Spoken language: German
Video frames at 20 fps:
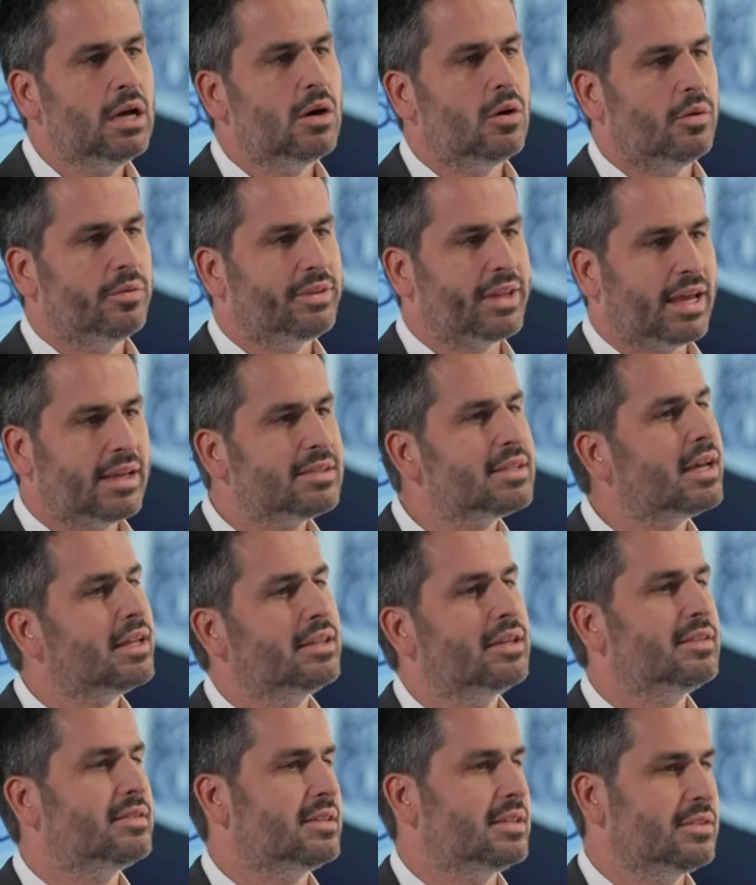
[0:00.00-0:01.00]
Und das hat
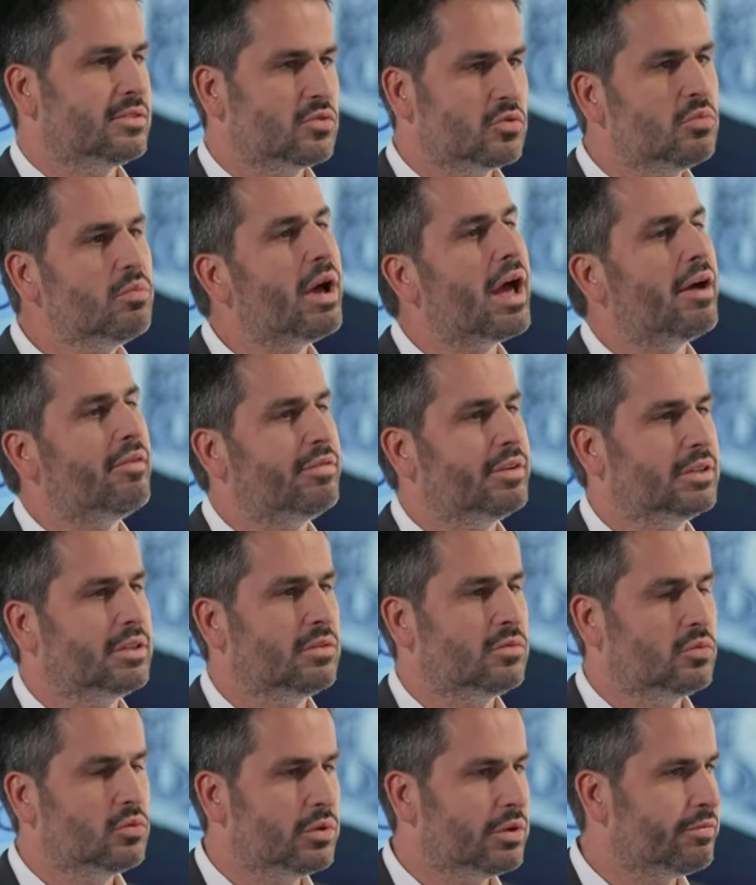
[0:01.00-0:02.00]
jetzt in Summe einfach
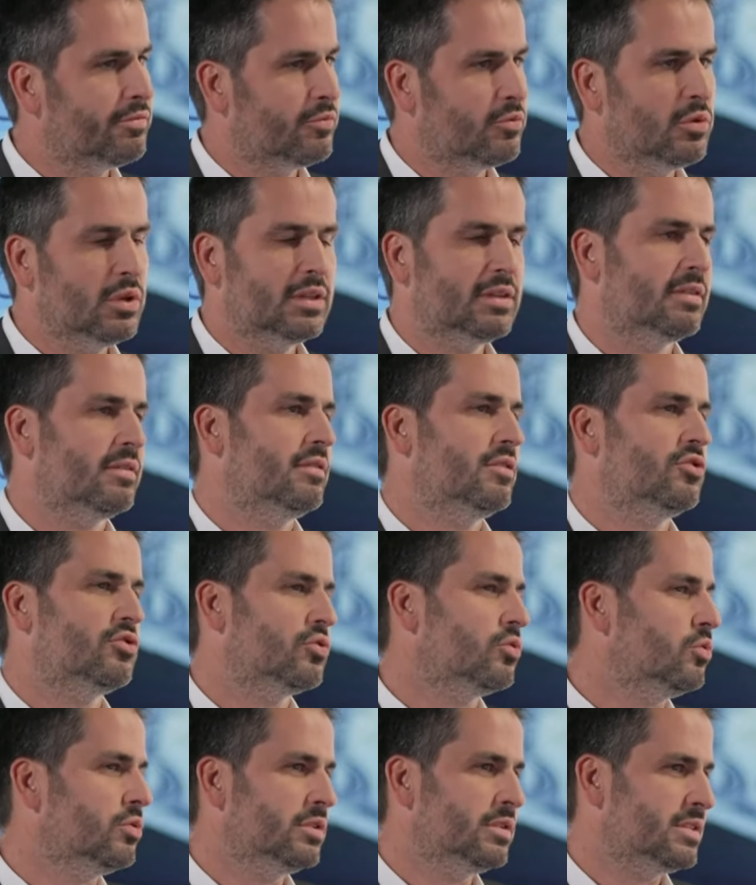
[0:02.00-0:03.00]
dazu geführt, dass die
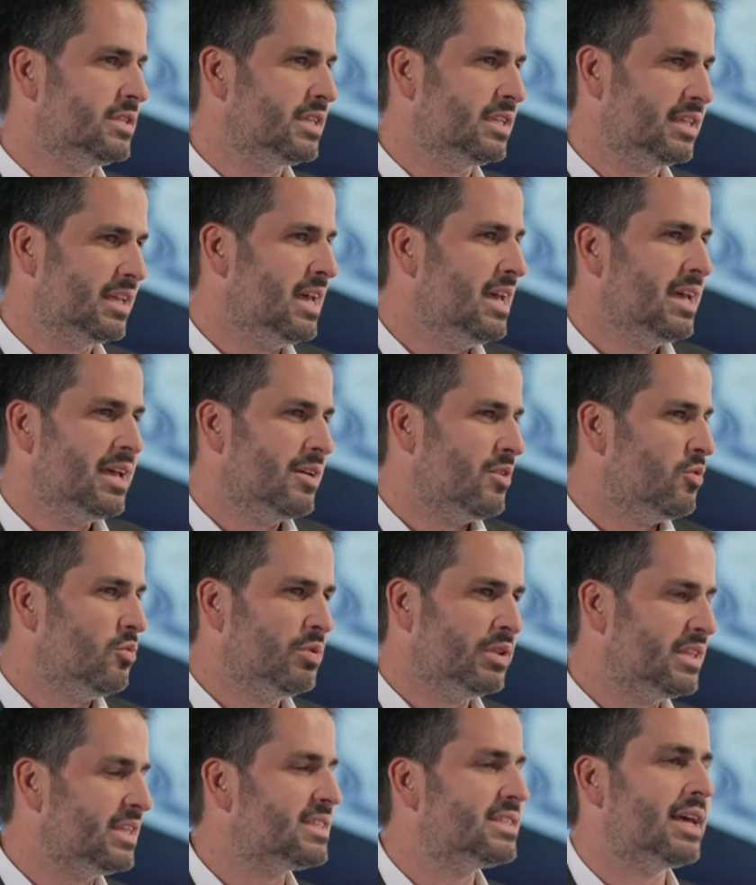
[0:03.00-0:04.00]
Schulden sich
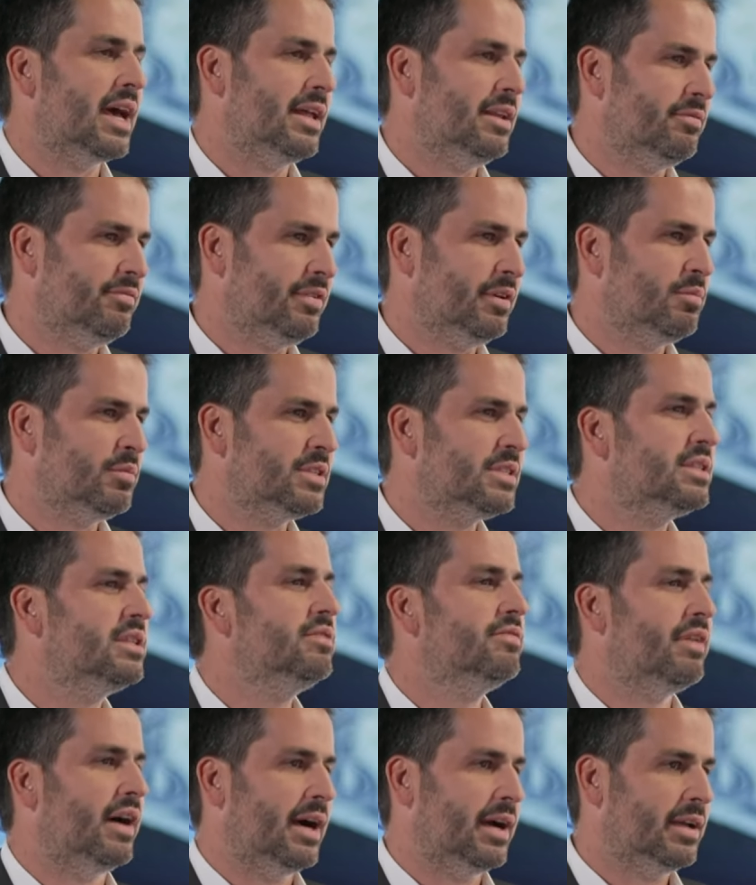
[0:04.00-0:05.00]
über die Zeit einfach
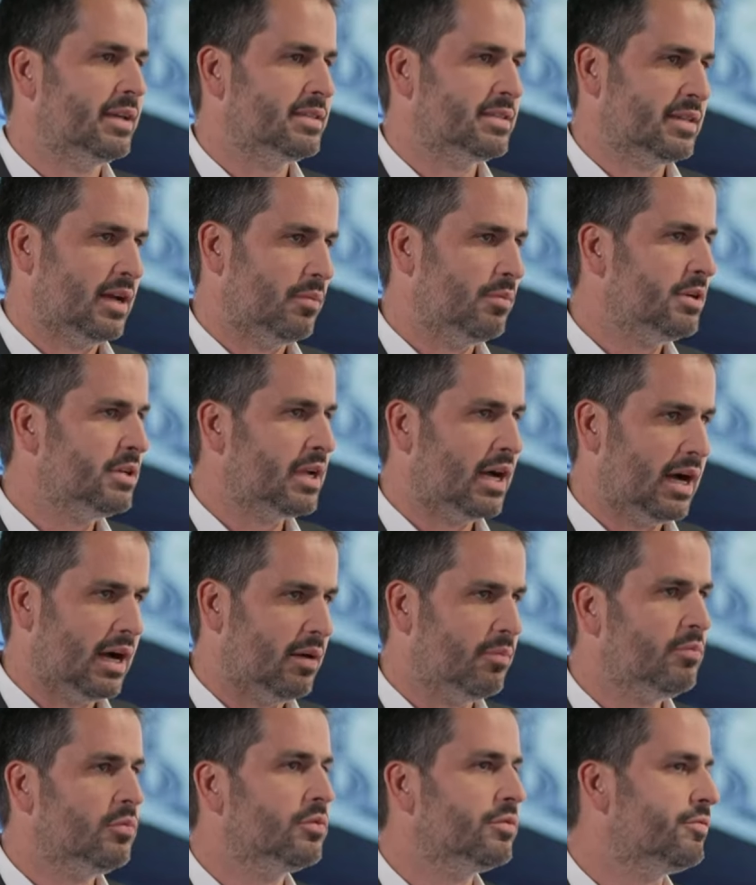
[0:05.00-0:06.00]
massiv angesammelt
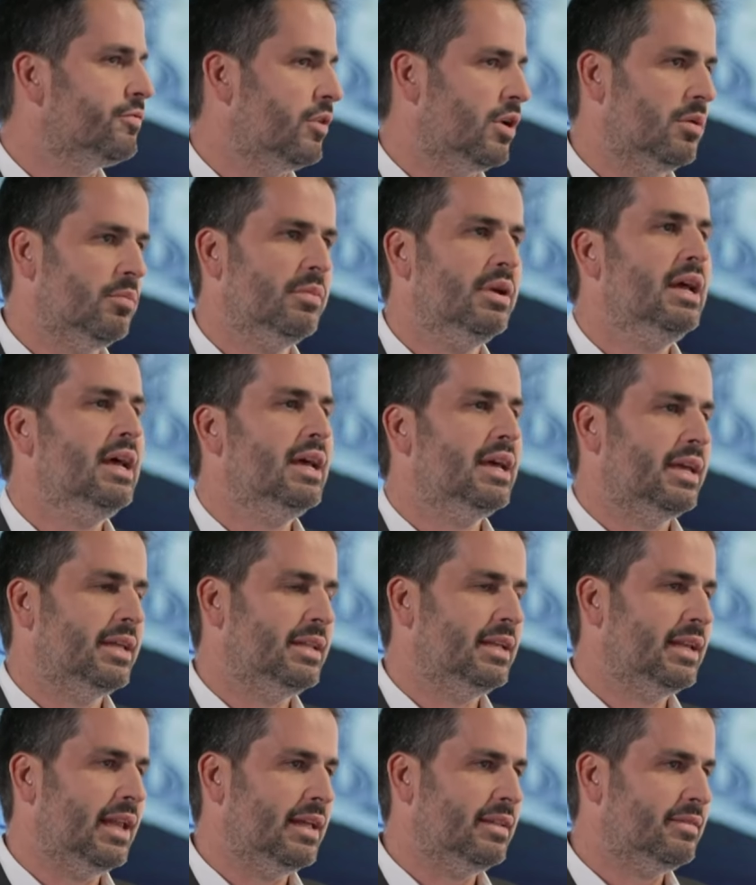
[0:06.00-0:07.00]
haben und vor allem in
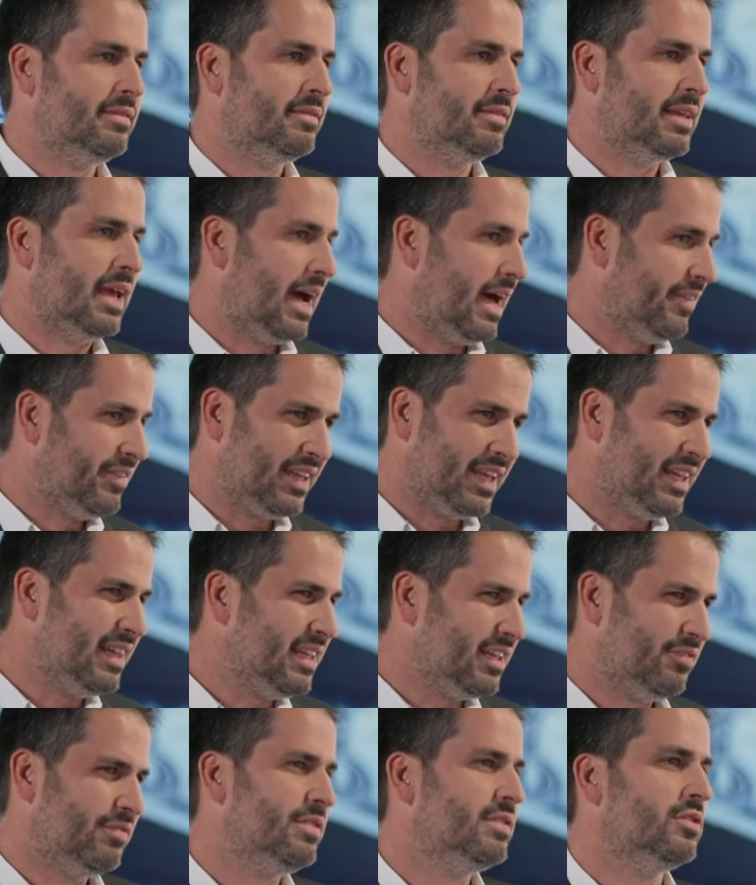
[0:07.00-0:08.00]
den letzten Jahren,
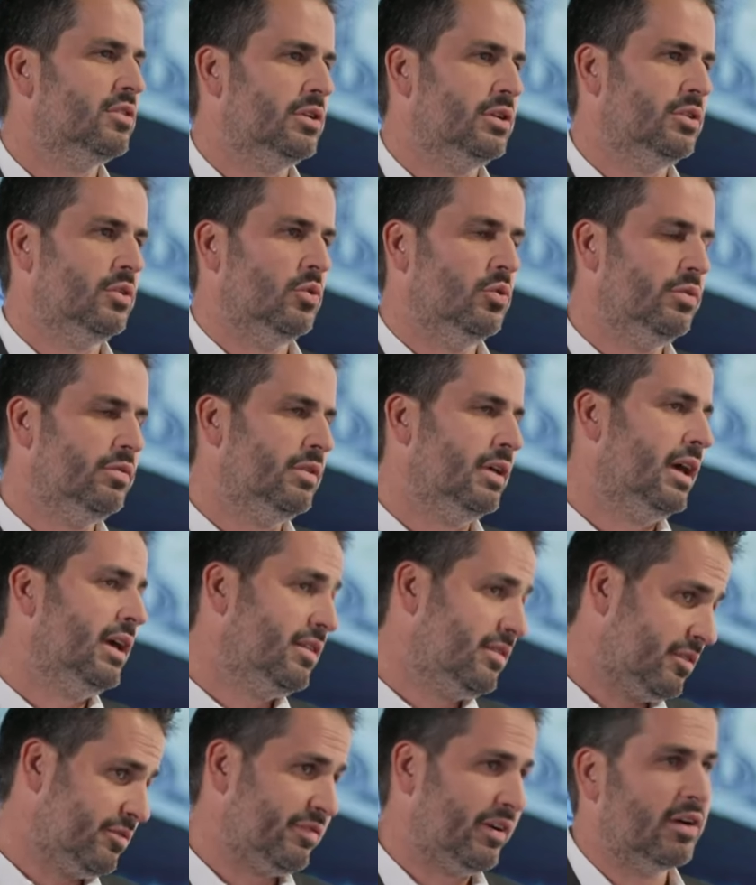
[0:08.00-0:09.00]
ähnlich wie es auch in
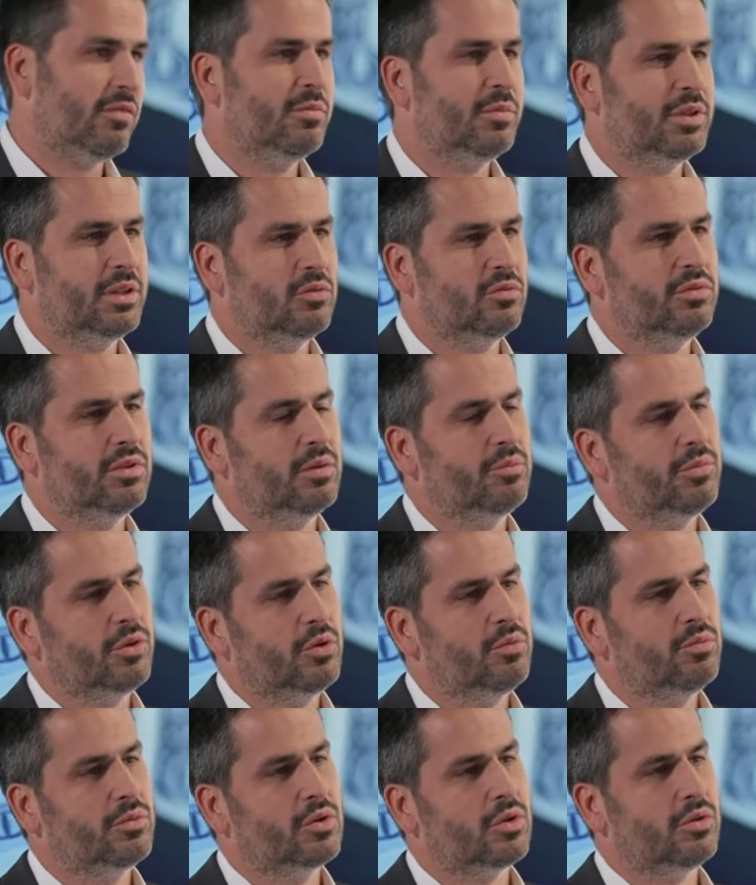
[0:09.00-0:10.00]
Österreich der Fall mit unserem
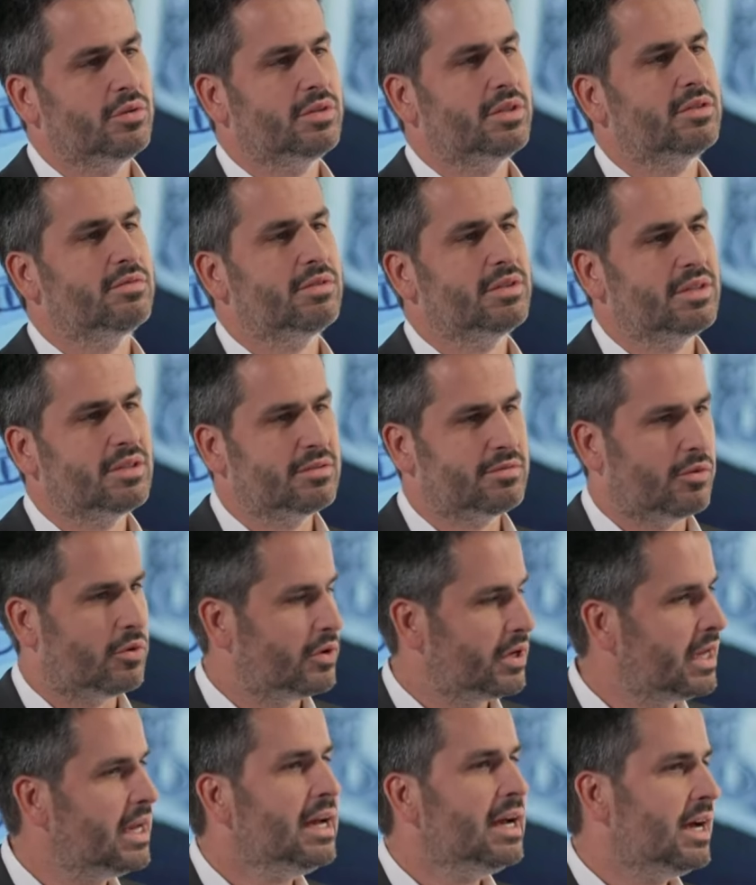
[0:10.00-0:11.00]
berühmten Kostes, was es
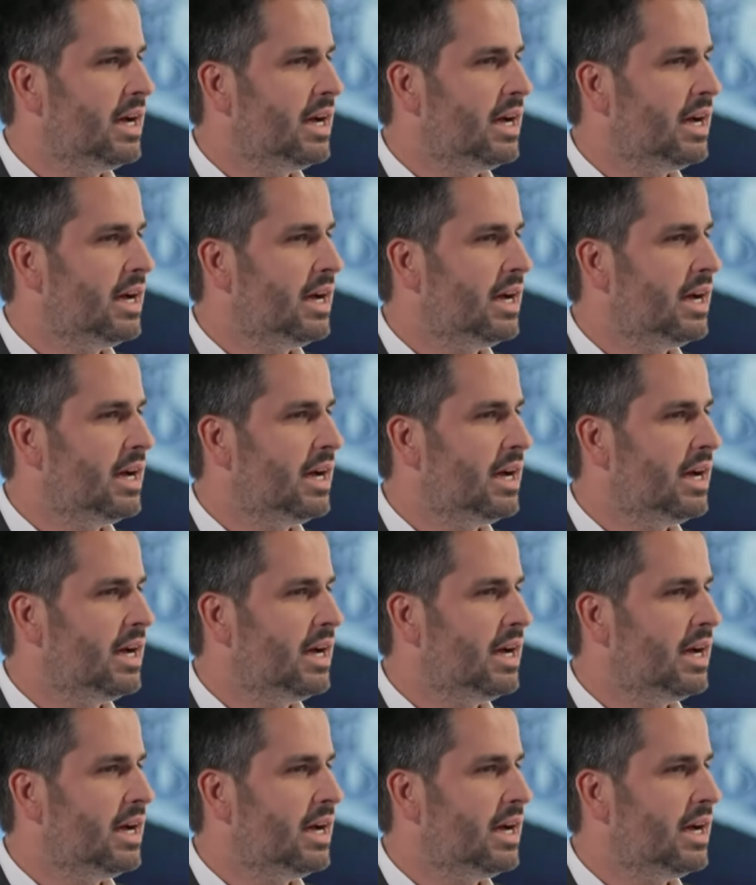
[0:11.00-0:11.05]
wolle,